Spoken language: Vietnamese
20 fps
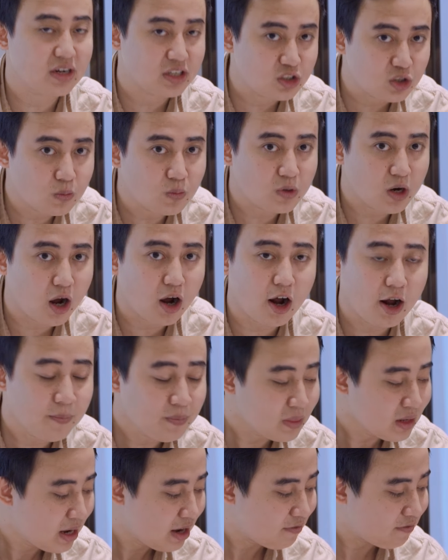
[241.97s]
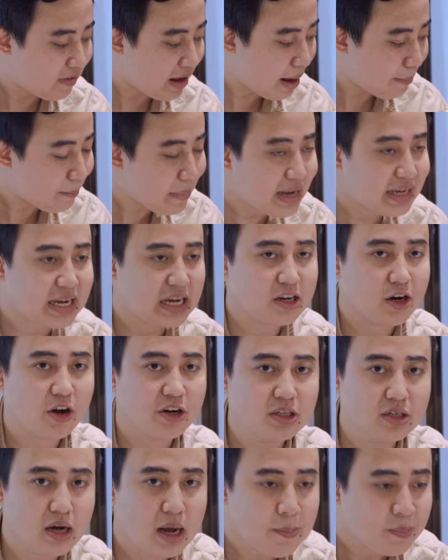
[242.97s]
vật dụng đó và bên cạnh
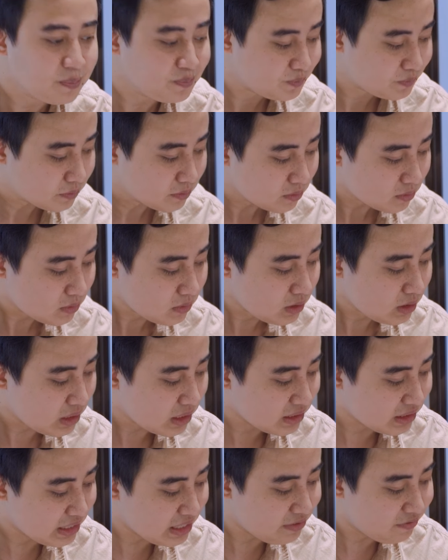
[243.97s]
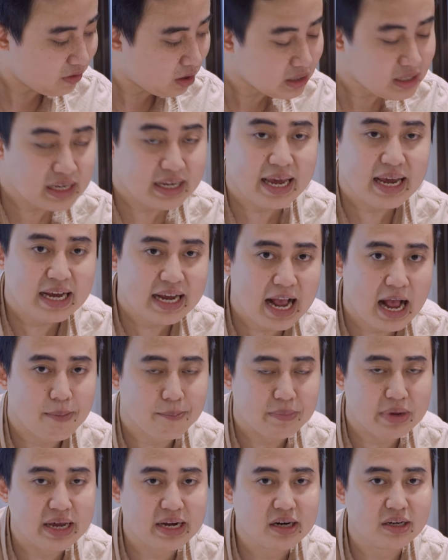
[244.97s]
đó nữa thì với những cái
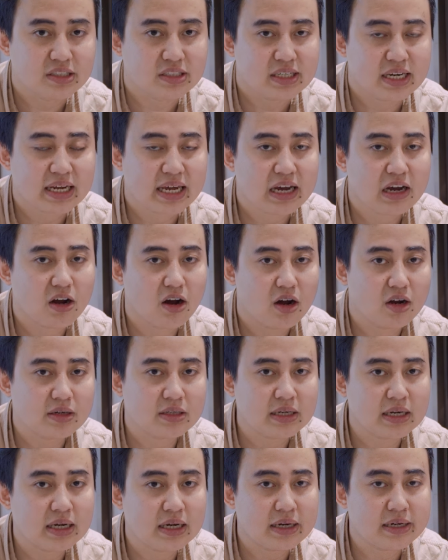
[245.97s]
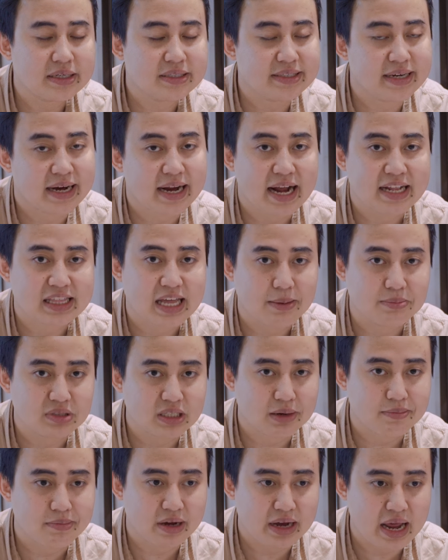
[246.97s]
cảm biến ở trên cái con ờ, Eureka
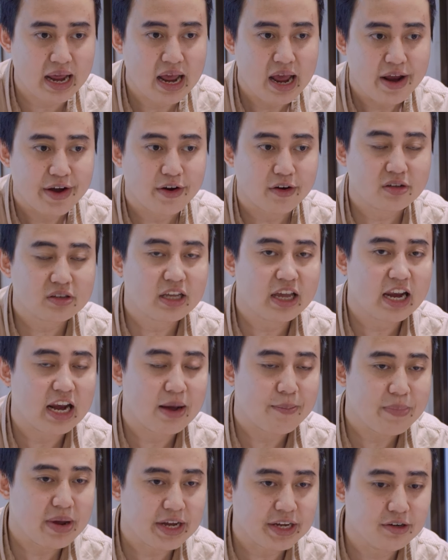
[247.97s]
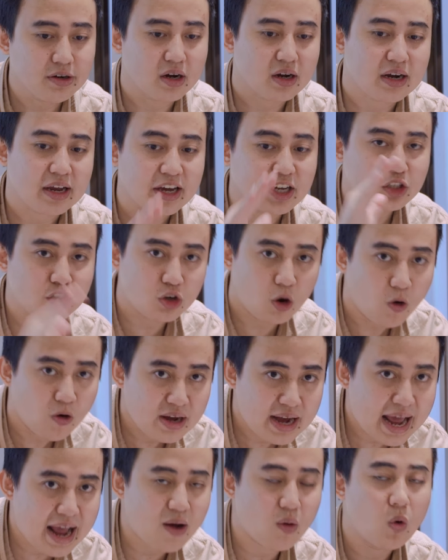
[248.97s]
800 này này nó có thể là biết được là cái
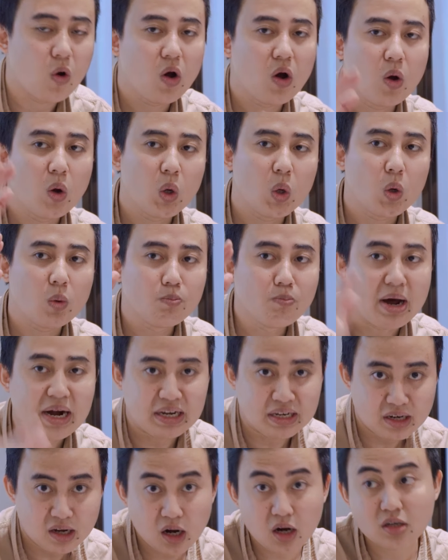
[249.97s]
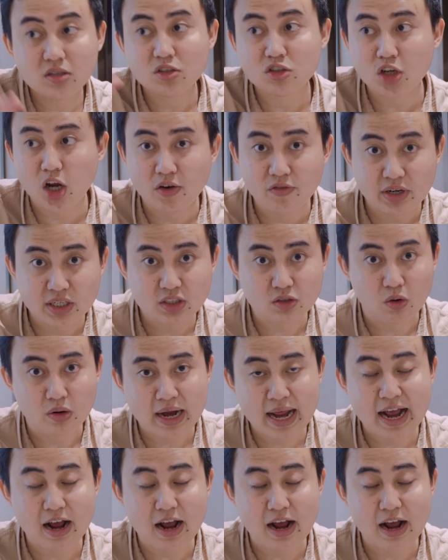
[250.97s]
chỗ nào bẩn hơn so với chỗ